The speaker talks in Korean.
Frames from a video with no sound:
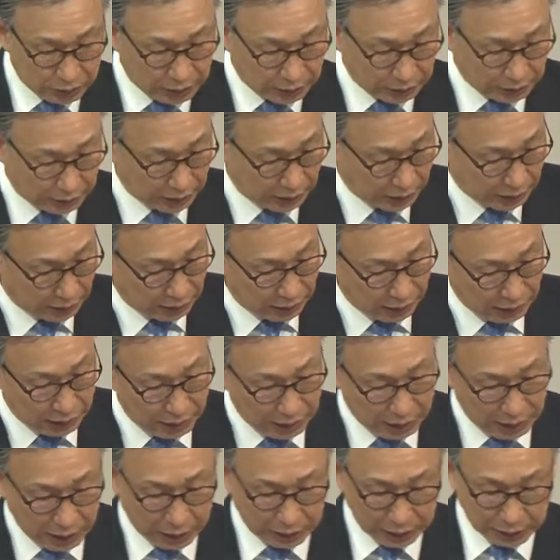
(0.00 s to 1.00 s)
그렇게
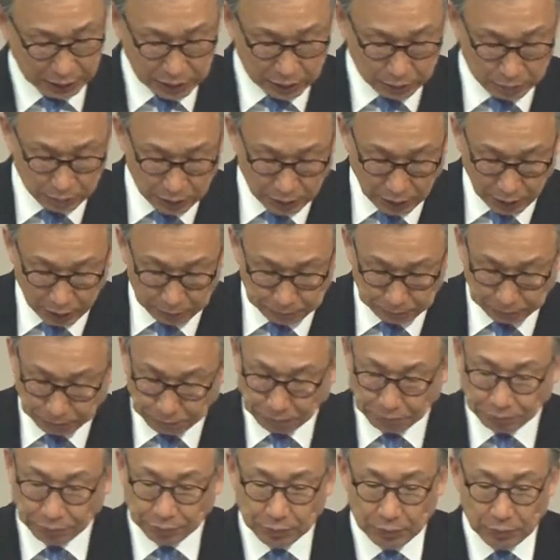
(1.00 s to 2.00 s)
하겠습니다.
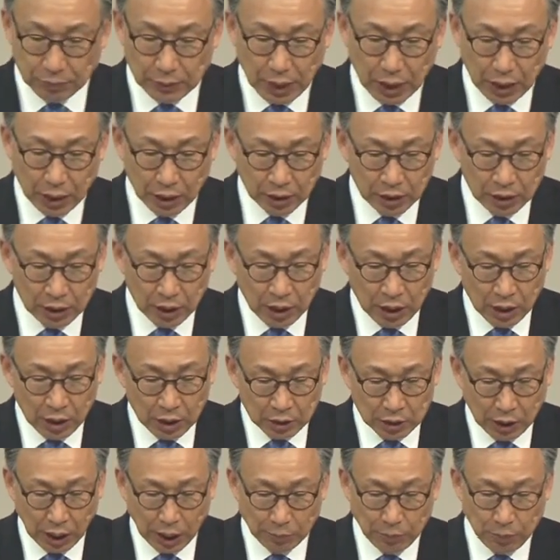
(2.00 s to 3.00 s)

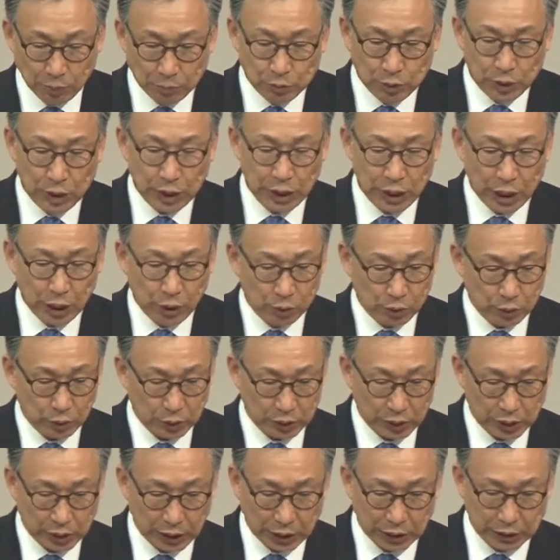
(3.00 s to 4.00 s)
자, 본문의 내용으로
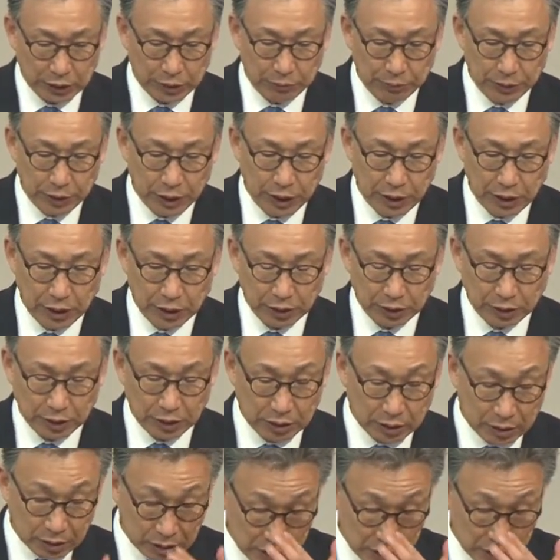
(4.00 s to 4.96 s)
들어가시면